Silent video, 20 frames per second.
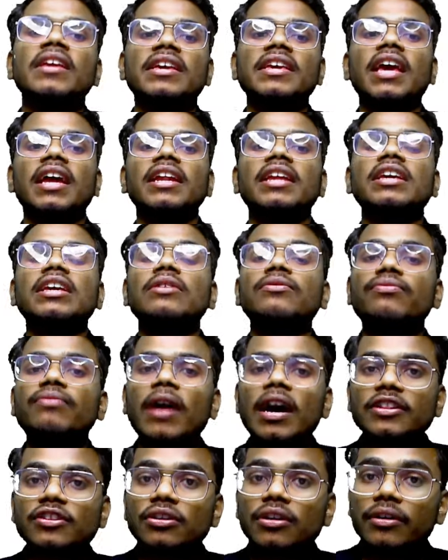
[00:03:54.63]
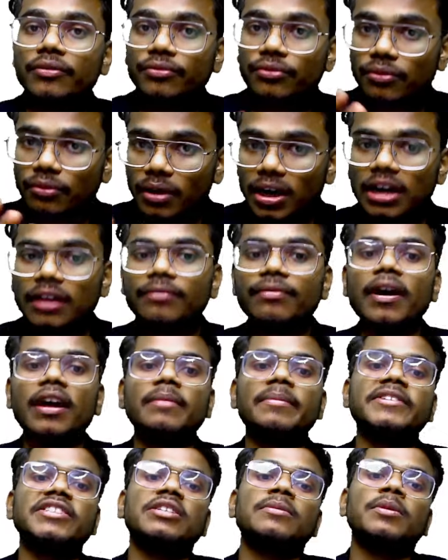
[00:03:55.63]
यानी कि फादर ऑफ वर्ल्ड
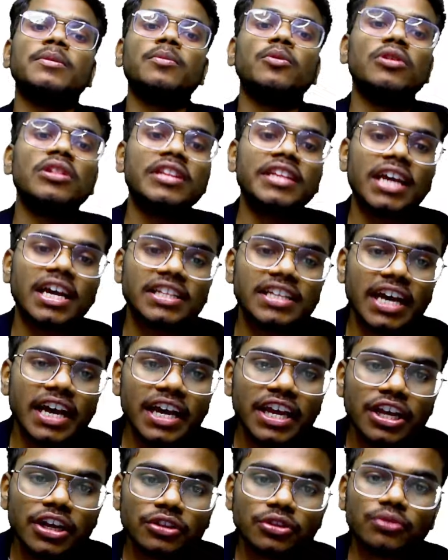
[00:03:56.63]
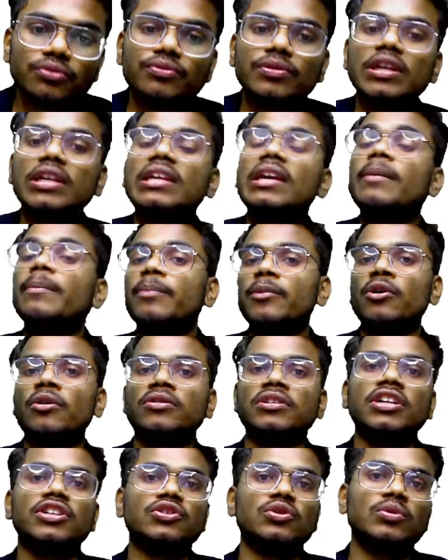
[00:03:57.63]
फार्मेसी भी बोल दिया जाए तो विलियम
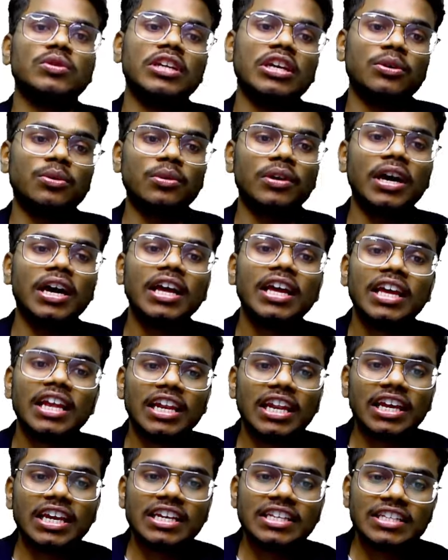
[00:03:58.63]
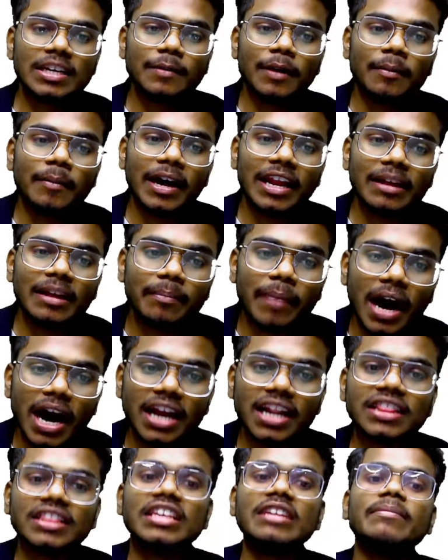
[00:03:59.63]
प्रॉक्टर जूनियर होगा लेकिन जब हमारे
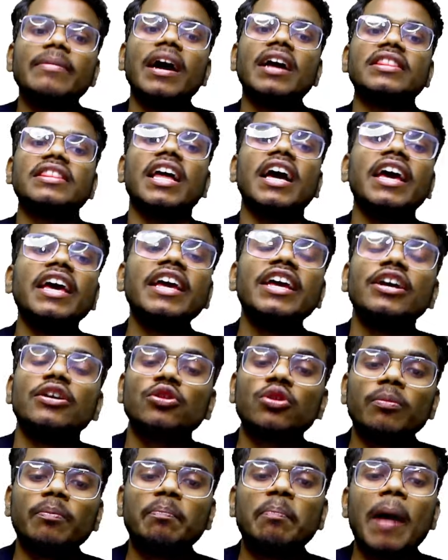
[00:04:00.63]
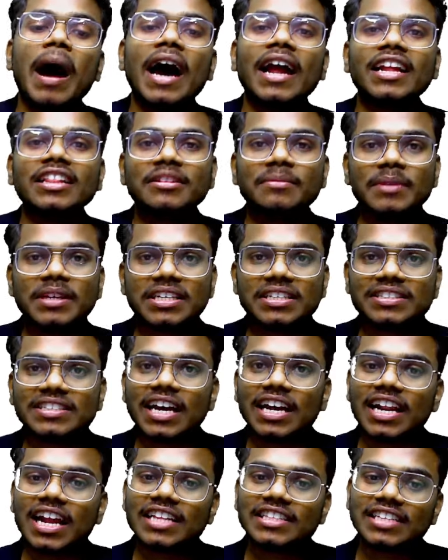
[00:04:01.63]
भारत की बात आए तो भारत में किसका
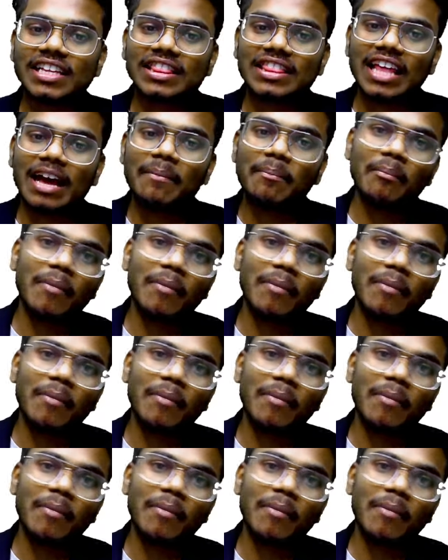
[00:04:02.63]
राज चलता है